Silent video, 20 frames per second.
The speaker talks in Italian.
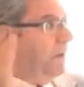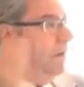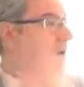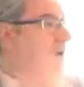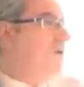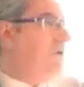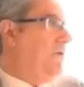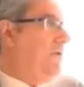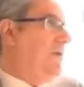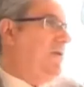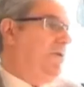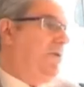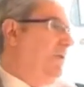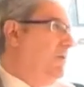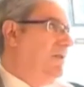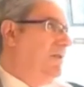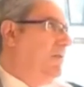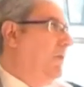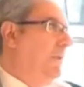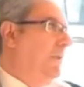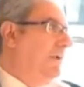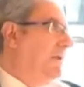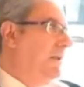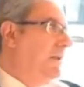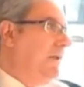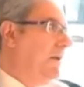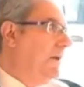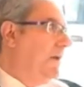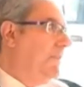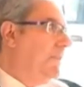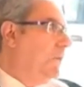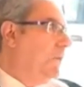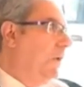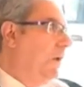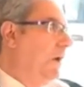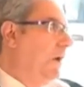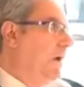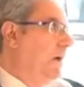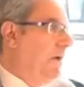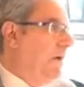Oggi questo non si può pretendere più,
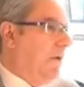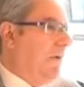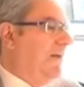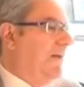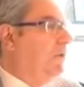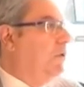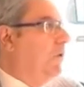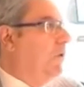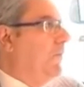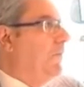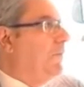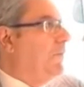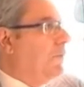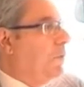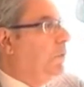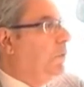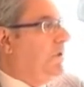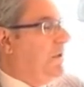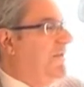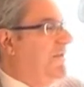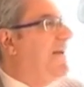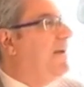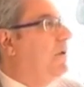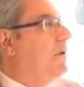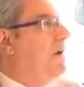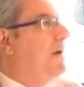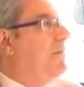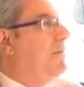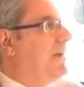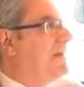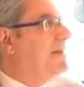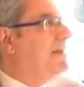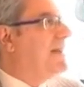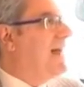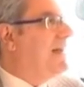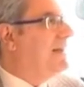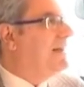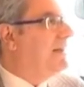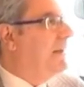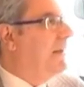che quando tutti vengono
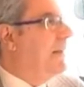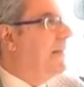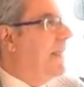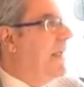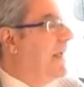ammassati.